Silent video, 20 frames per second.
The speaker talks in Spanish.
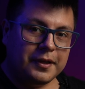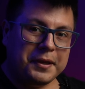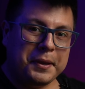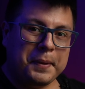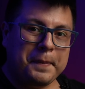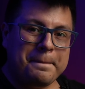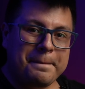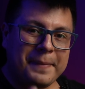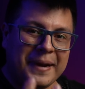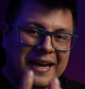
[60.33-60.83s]
que
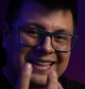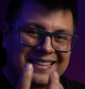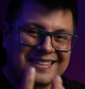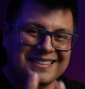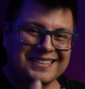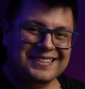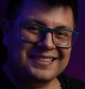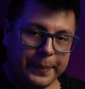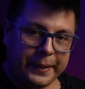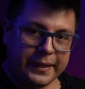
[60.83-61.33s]

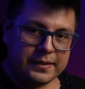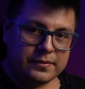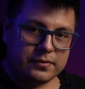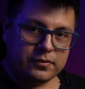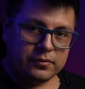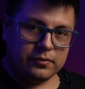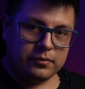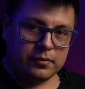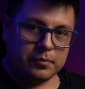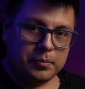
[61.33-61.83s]
más
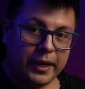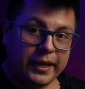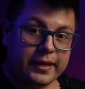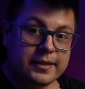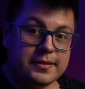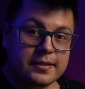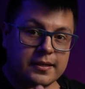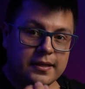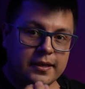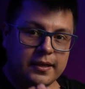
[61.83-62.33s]
peso va a
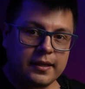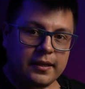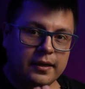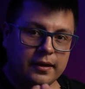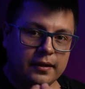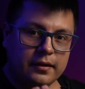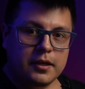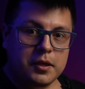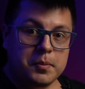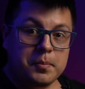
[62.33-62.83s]
exigir
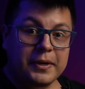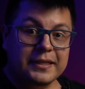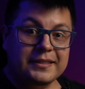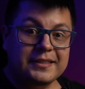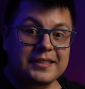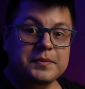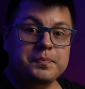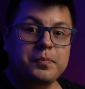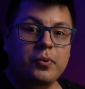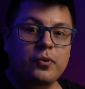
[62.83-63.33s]
y más
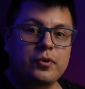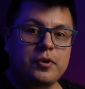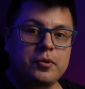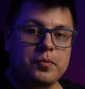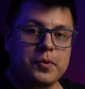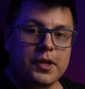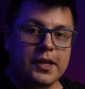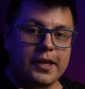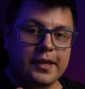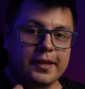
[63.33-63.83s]

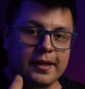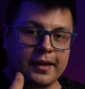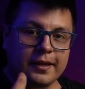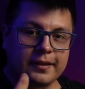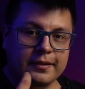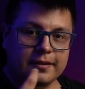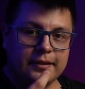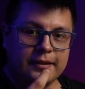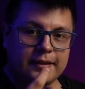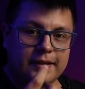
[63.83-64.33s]
disponibilidad
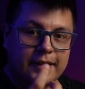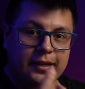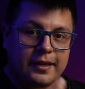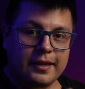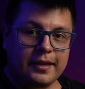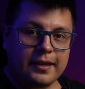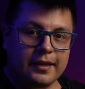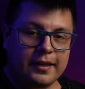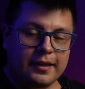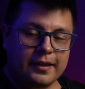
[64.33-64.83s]

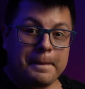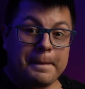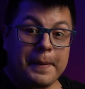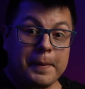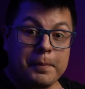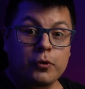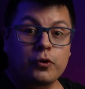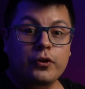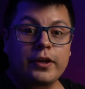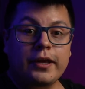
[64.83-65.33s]
de
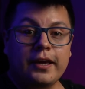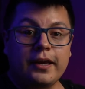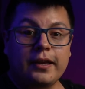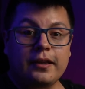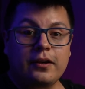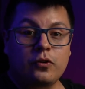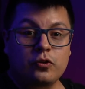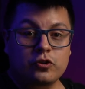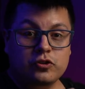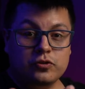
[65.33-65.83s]
memoria
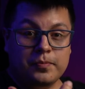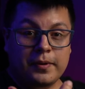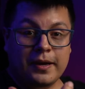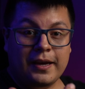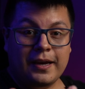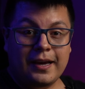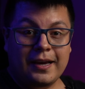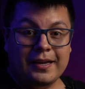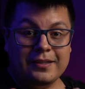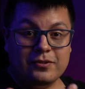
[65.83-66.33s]
nos
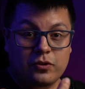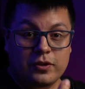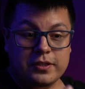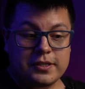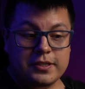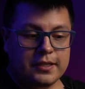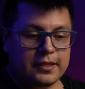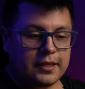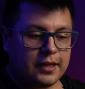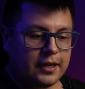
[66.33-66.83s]
va a
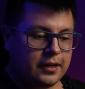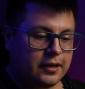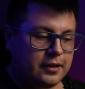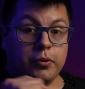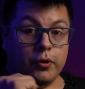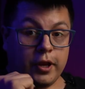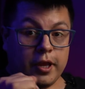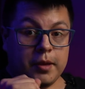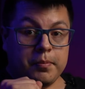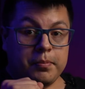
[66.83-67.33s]
solicitar.
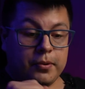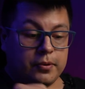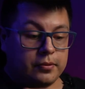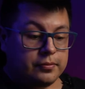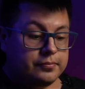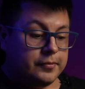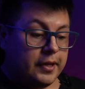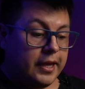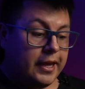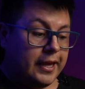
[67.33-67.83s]
Por ejemplo,
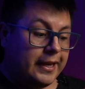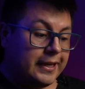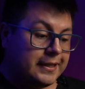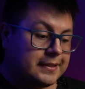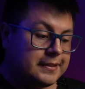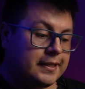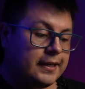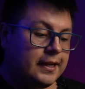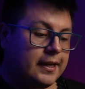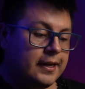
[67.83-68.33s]
en
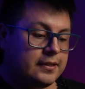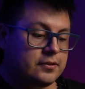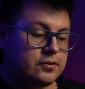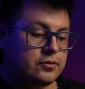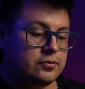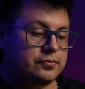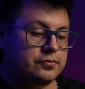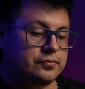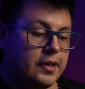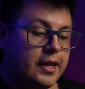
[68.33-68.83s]
este
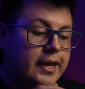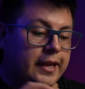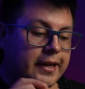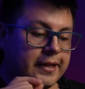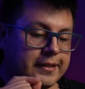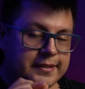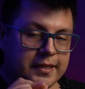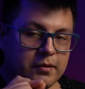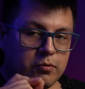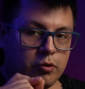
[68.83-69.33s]
caso y en
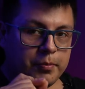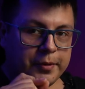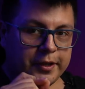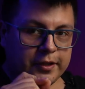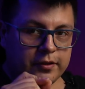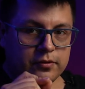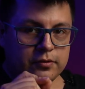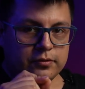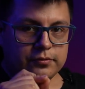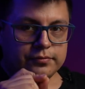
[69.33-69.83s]
este
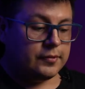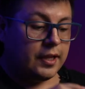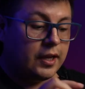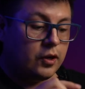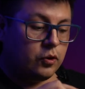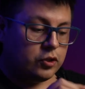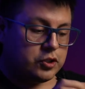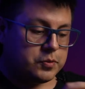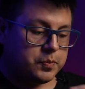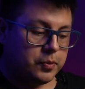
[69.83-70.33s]
momento
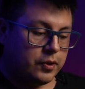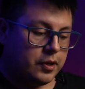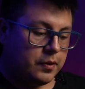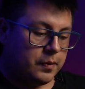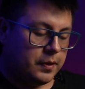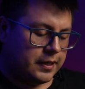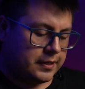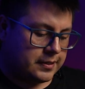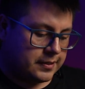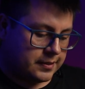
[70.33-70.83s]
tengo
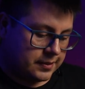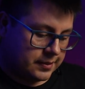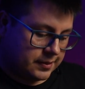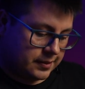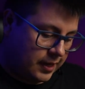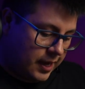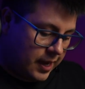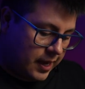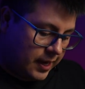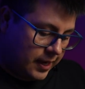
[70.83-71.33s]
disponibles
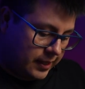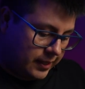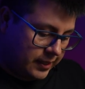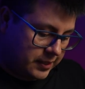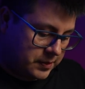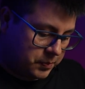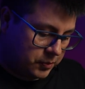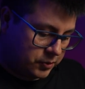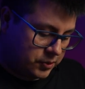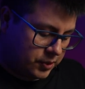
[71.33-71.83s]
en el
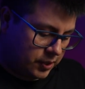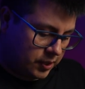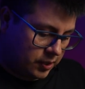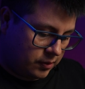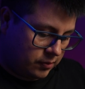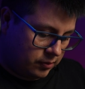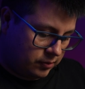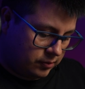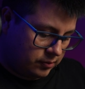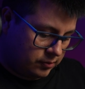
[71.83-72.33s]

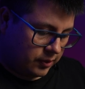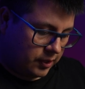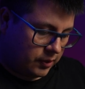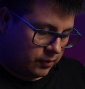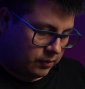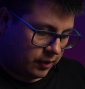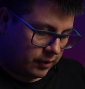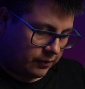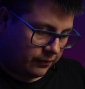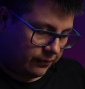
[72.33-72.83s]
dispositivo,
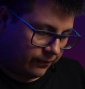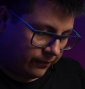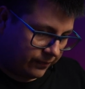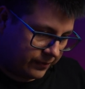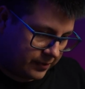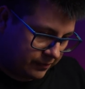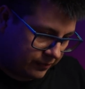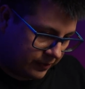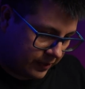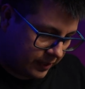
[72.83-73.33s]
quiero que
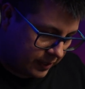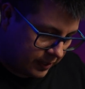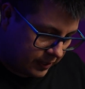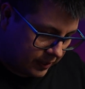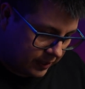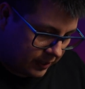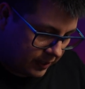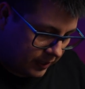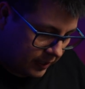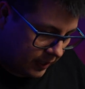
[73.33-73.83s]
se fijen
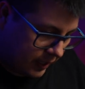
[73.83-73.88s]
acá